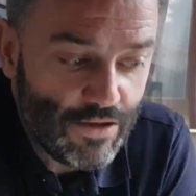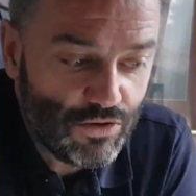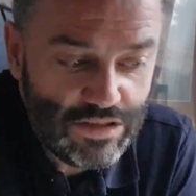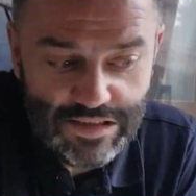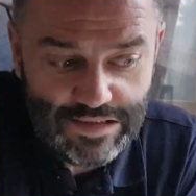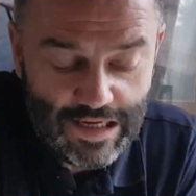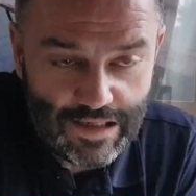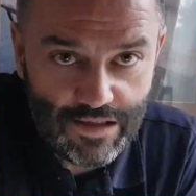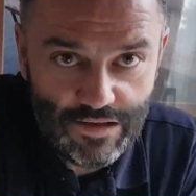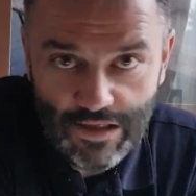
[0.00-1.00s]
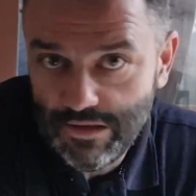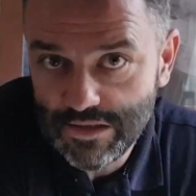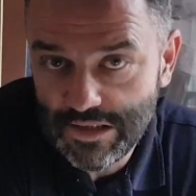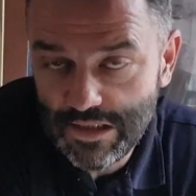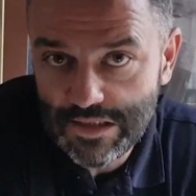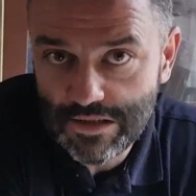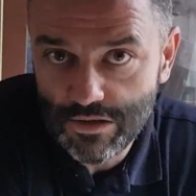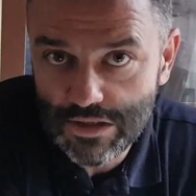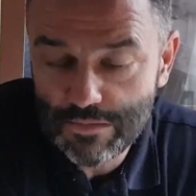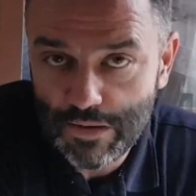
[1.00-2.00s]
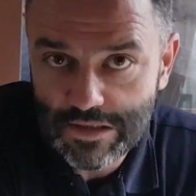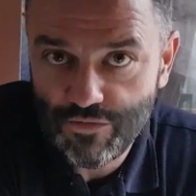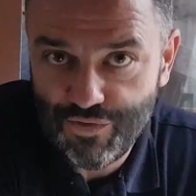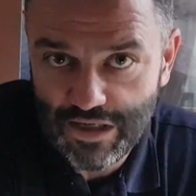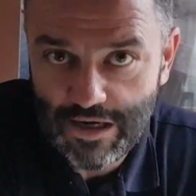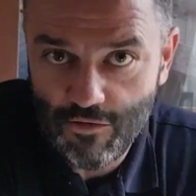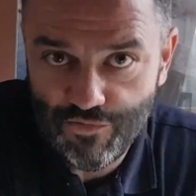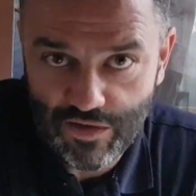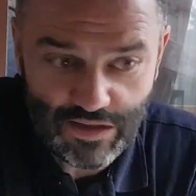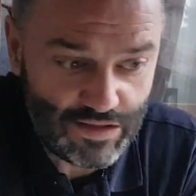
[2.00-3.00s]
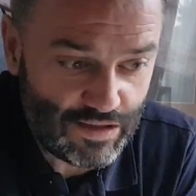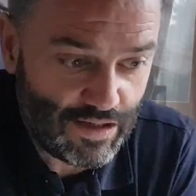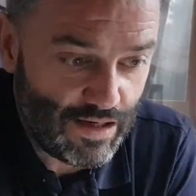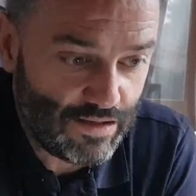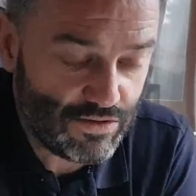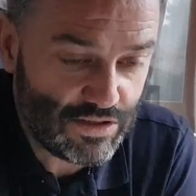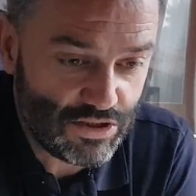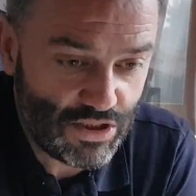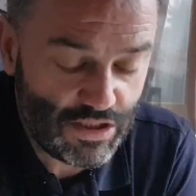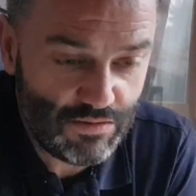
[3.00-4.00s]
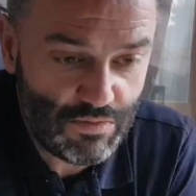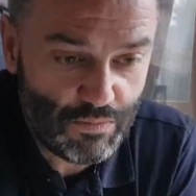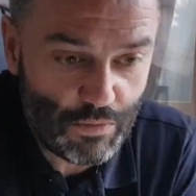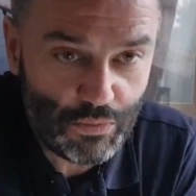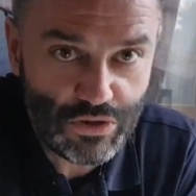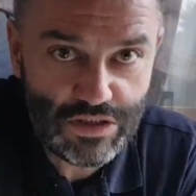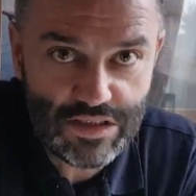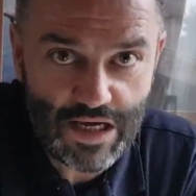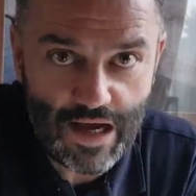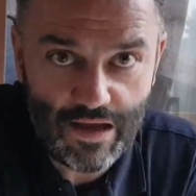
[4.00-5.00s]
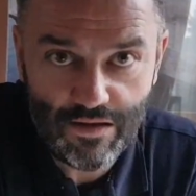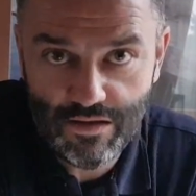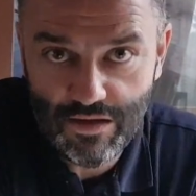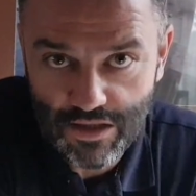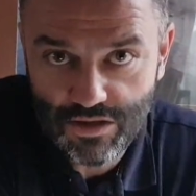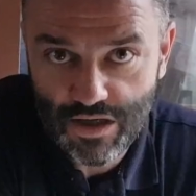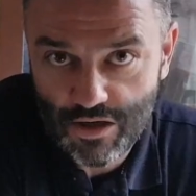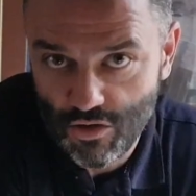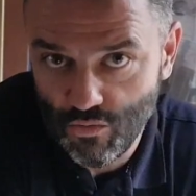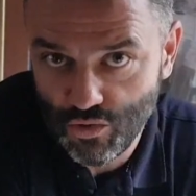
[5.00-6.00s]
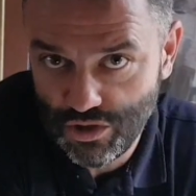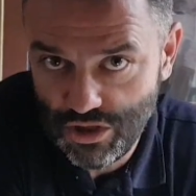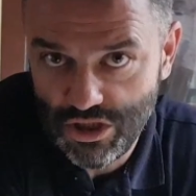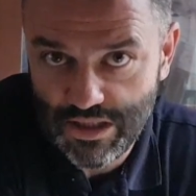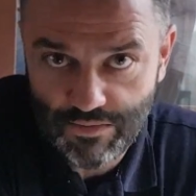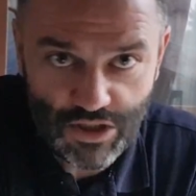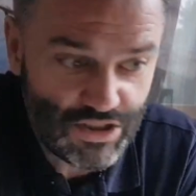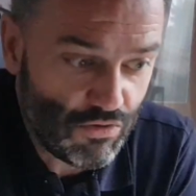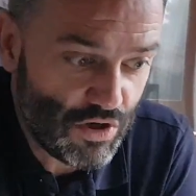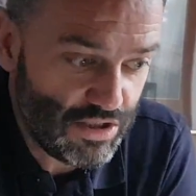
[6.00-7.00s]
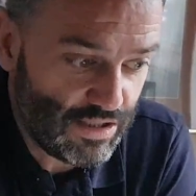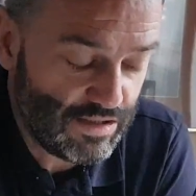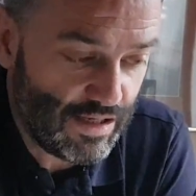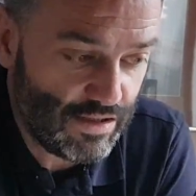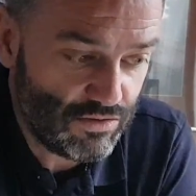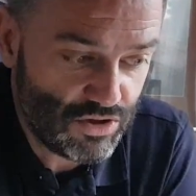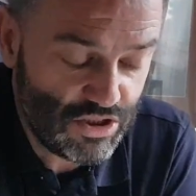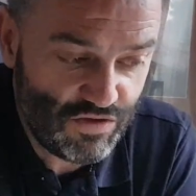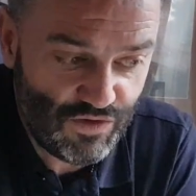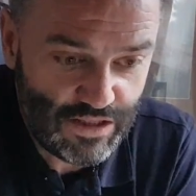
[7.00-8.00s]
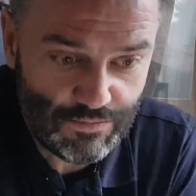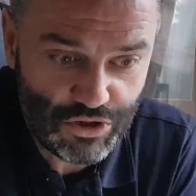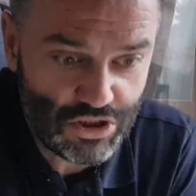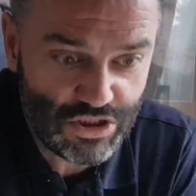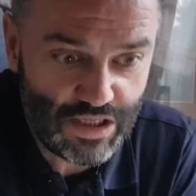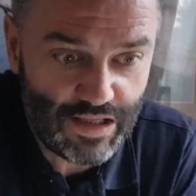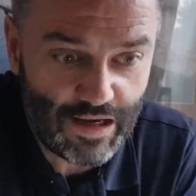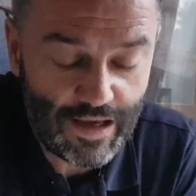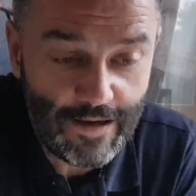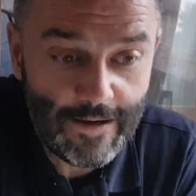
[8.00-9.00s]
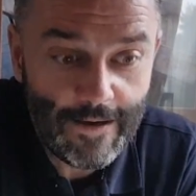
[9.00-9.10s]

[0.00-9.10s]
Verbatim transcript: to jest tak. Jed, z jednej strony to jest bardzo fajna oferta, taka, to znaczy jak gdyby propozycja y, letnia komuś gdzieś tam na działkę i tak dalej, to się świetnie przecież nadaje